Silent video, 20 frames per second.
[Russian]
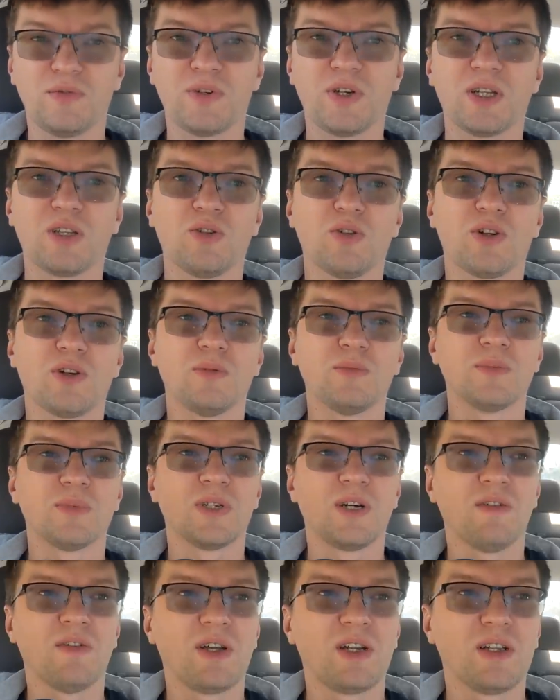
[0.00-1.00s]
в
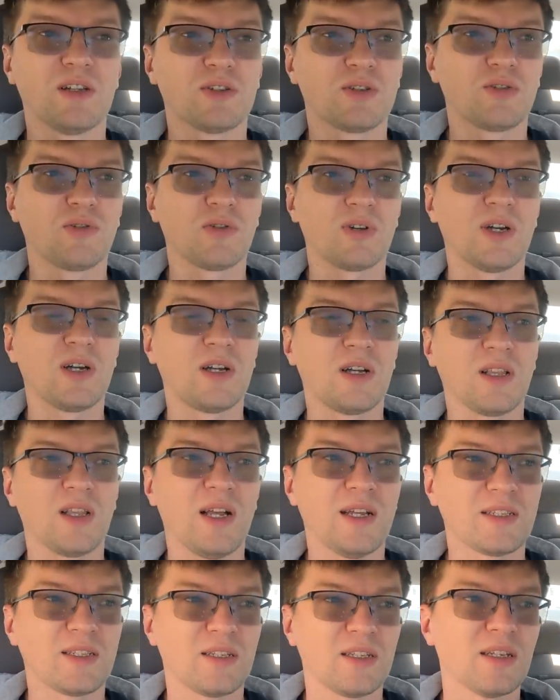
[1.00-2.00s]
котором говорил, что как
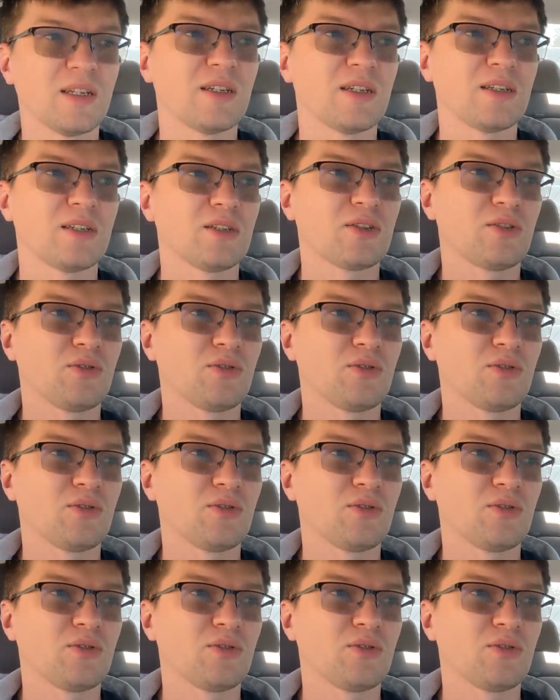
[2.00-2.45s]
классно,